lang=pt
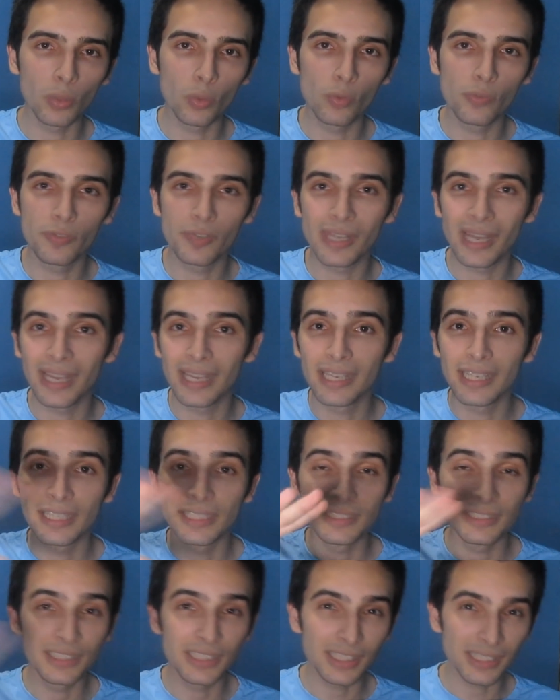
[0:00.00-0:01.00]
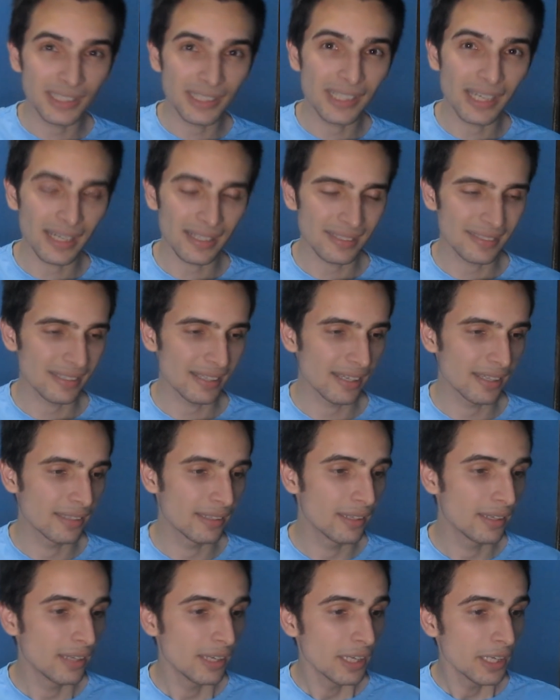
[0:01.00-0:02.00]
dúvida
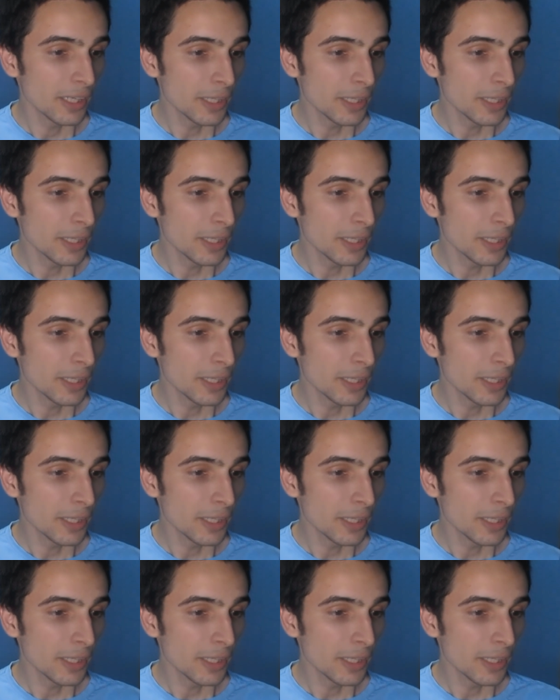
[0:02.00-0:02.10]
desgraçada.